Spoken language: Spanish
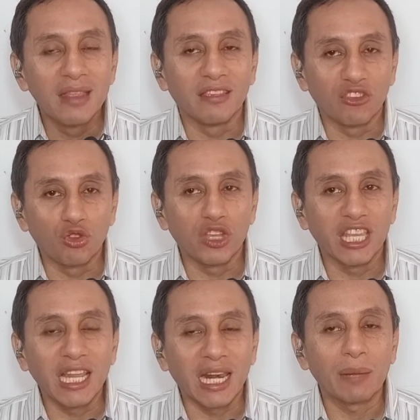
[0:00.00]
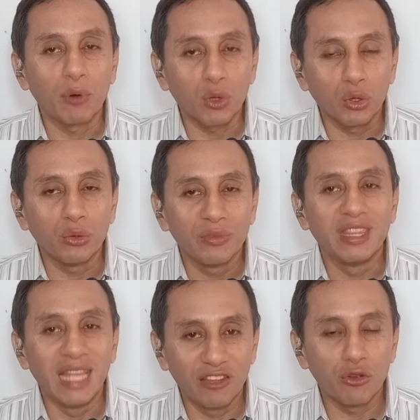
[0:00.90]
Desde Suyana le reportó
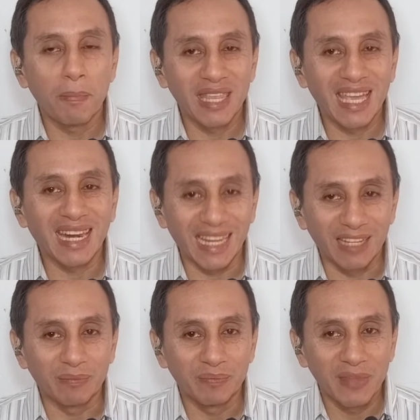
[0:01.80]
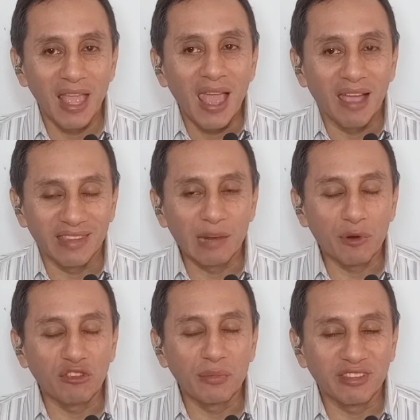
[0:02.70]
Nelson Peña Herrera. Hasta la
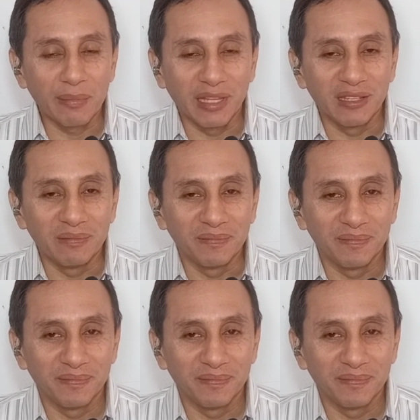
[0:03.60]
próxima semana.